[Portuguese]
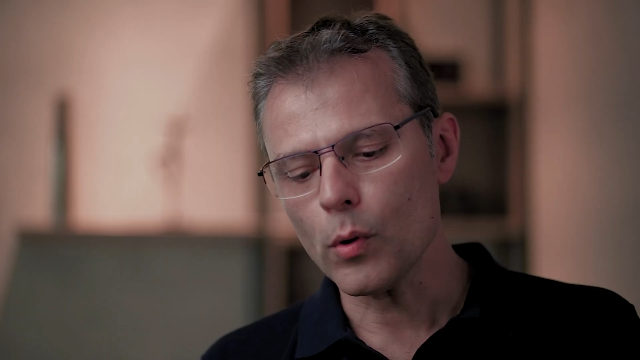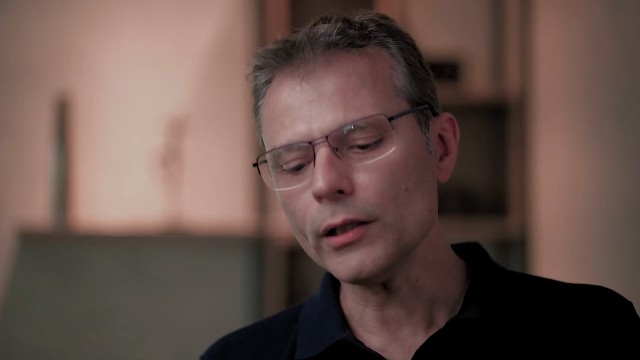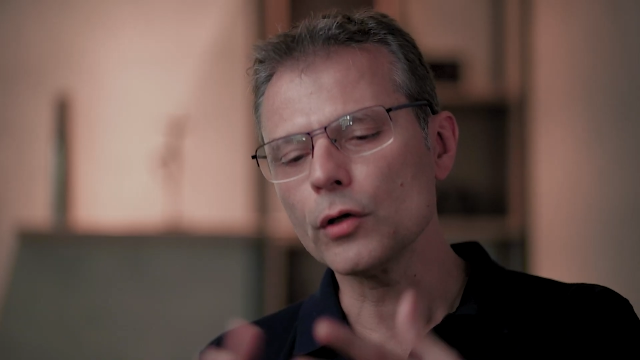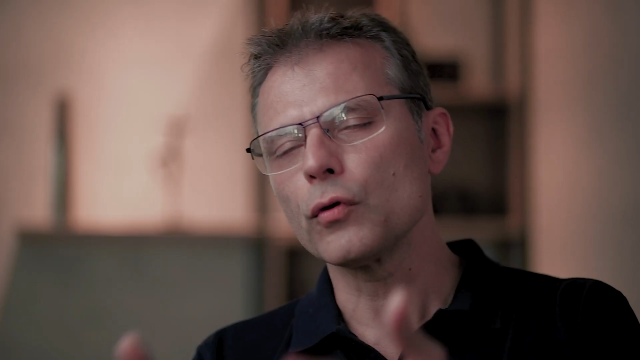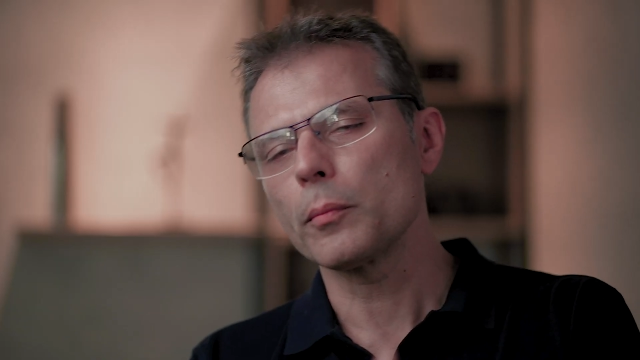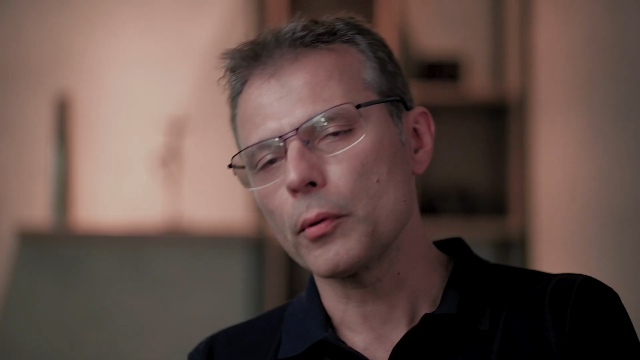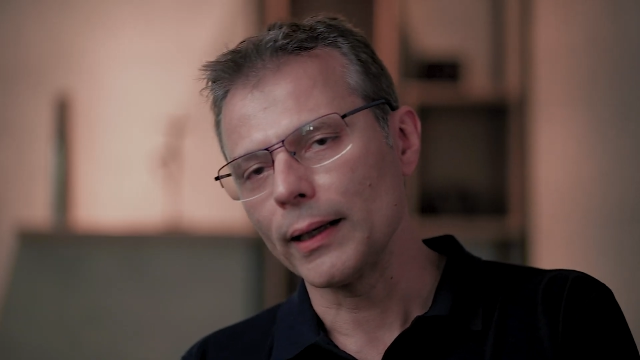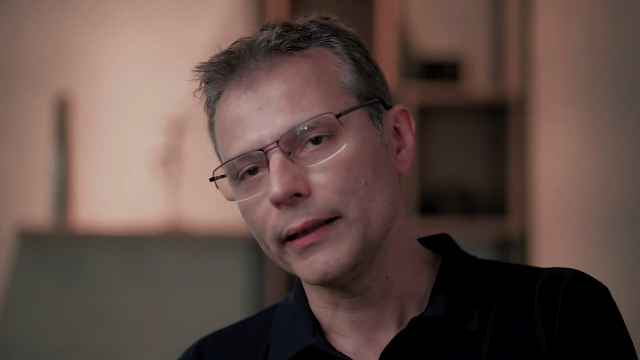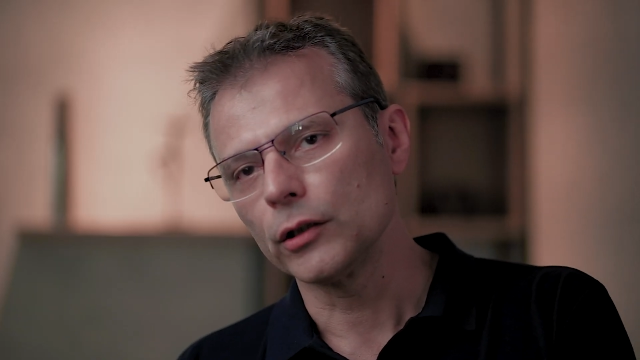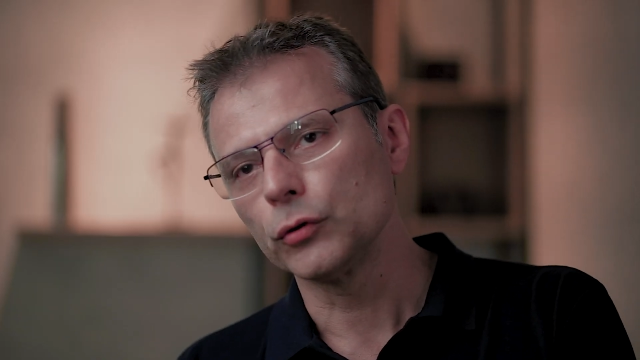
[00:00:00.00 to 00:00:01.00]
quando eu vou para
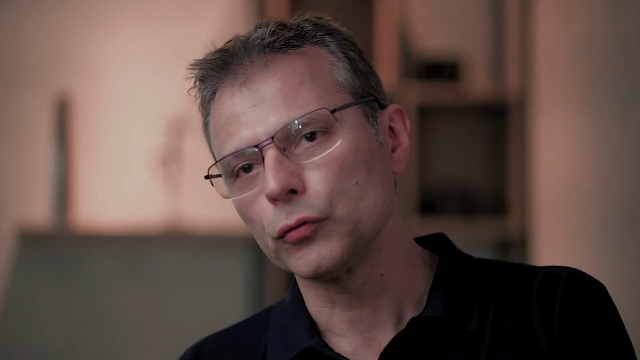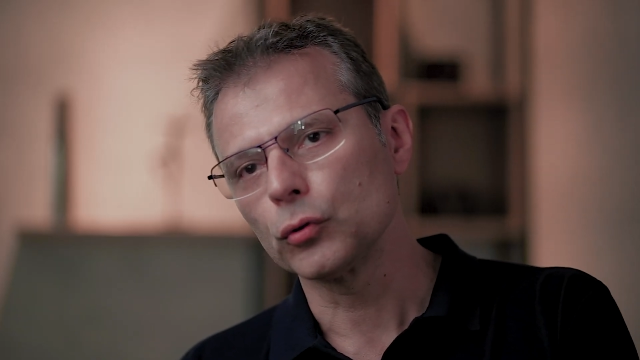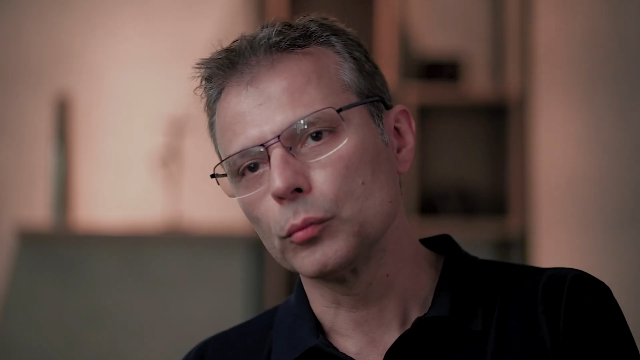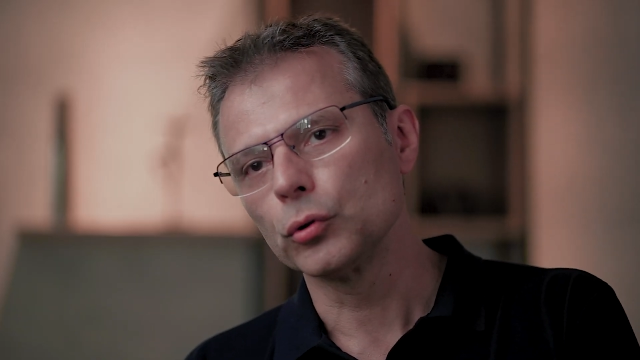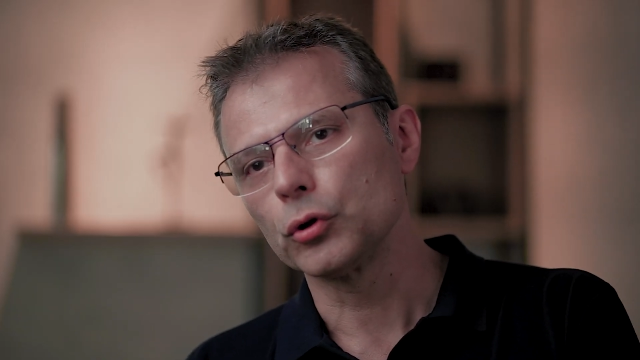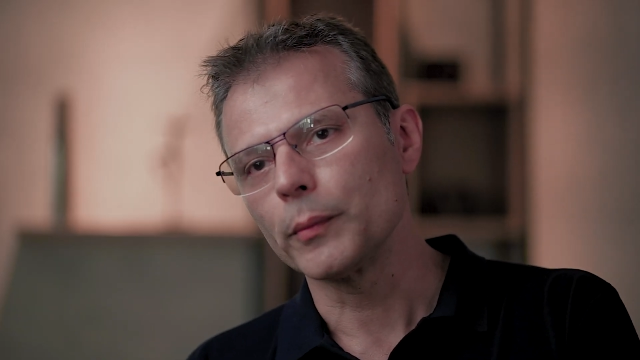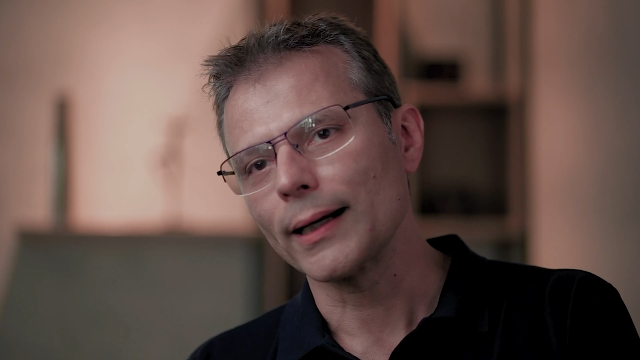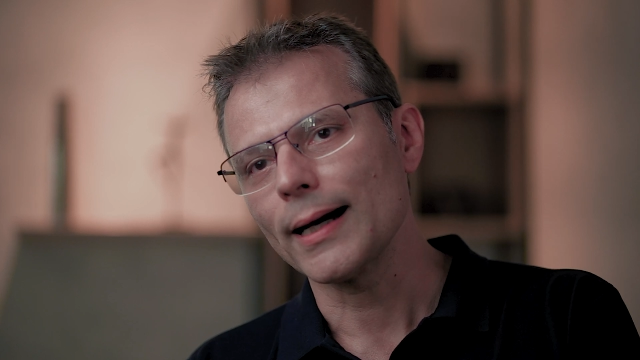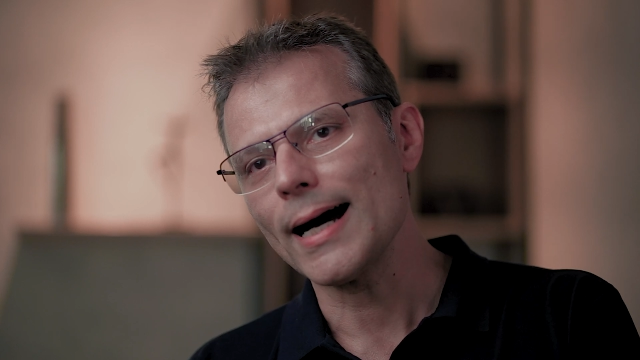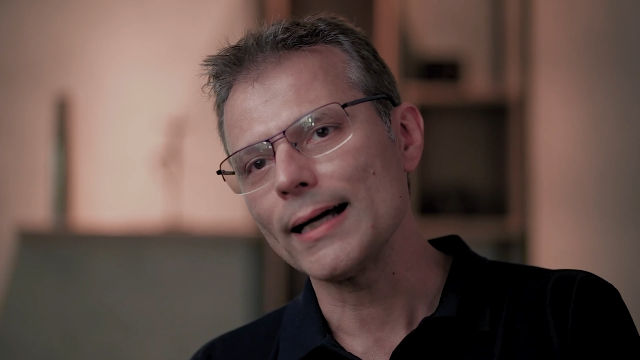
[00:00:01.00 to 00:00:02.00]
uma linha de fundo
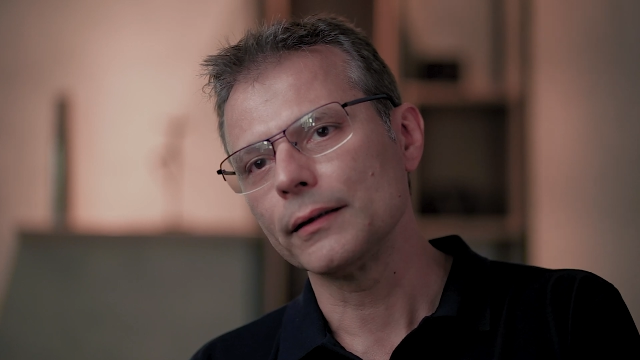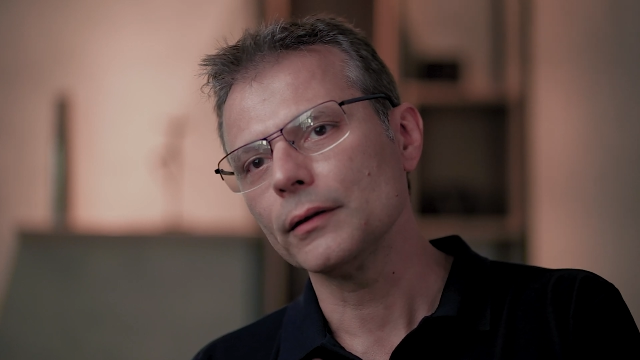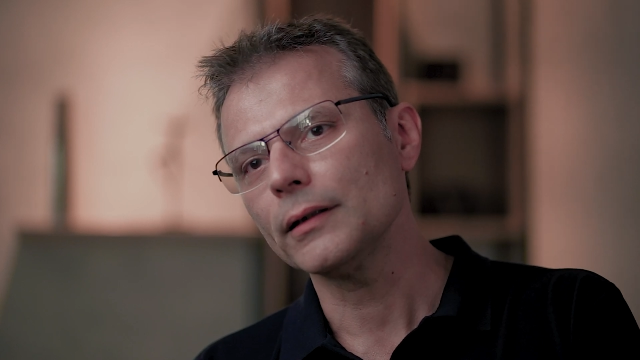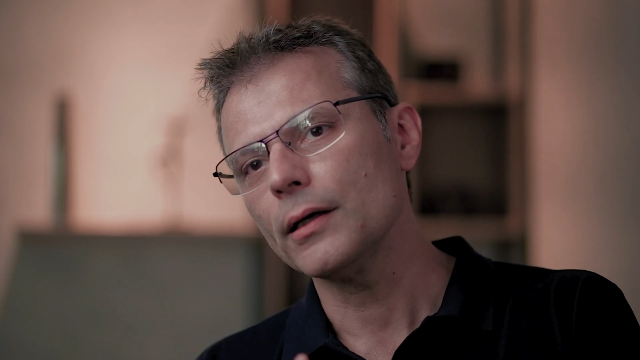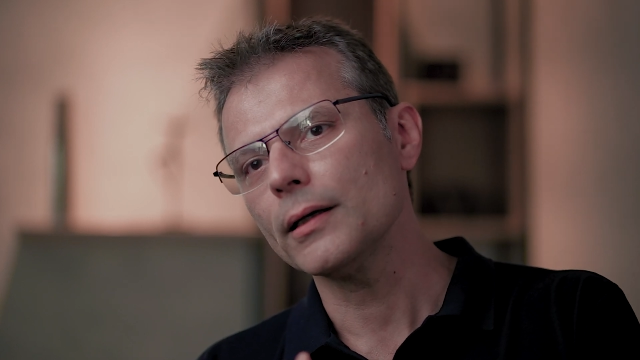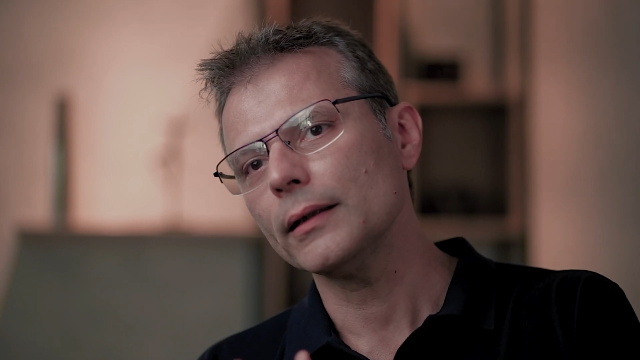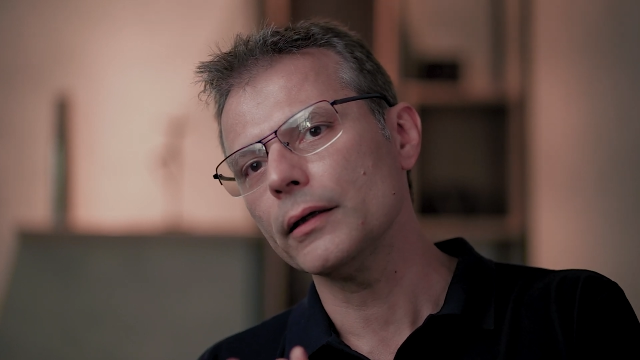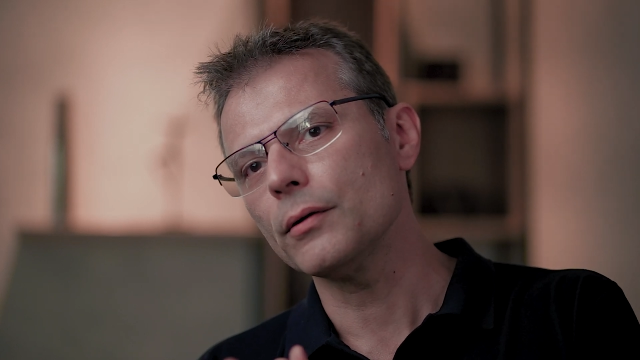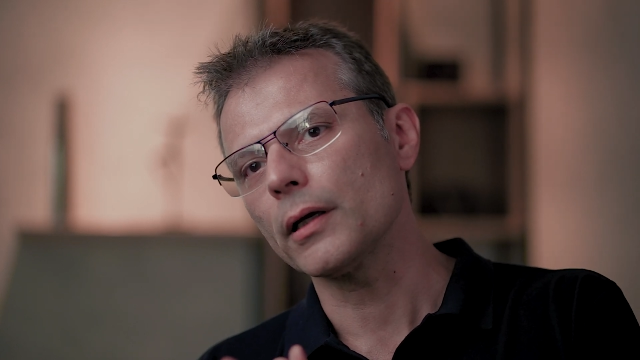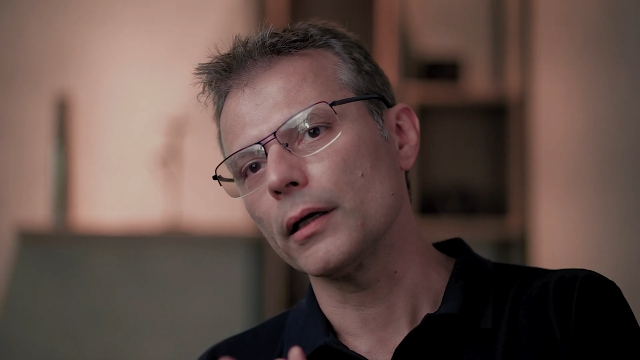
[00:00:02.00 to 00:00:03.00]
multimercado, eu tenho que
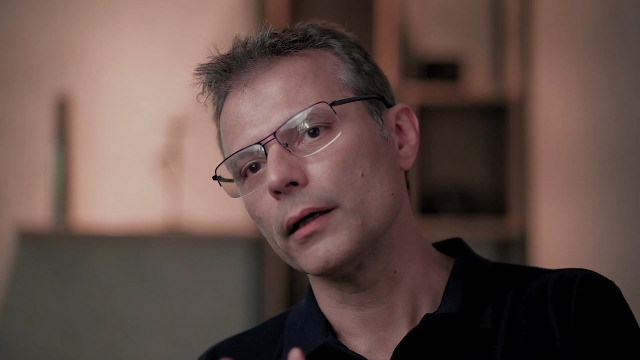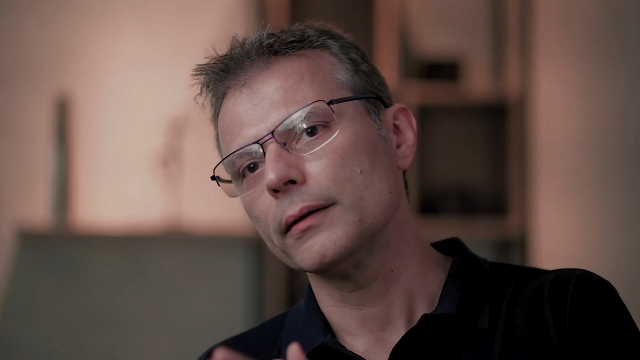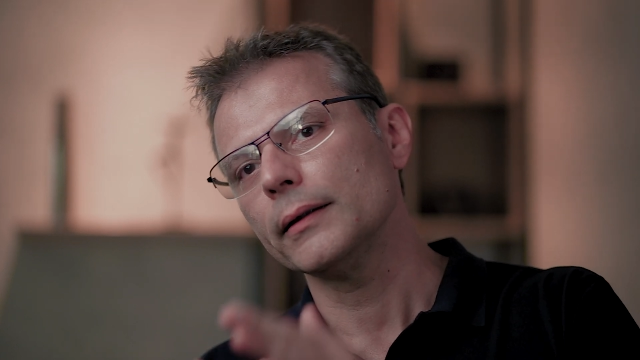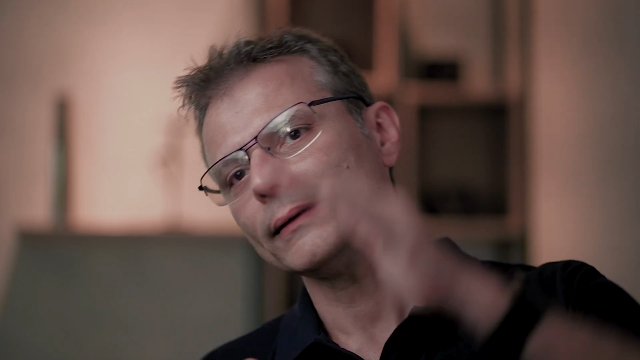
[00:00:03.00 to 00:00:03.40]
ter o quê?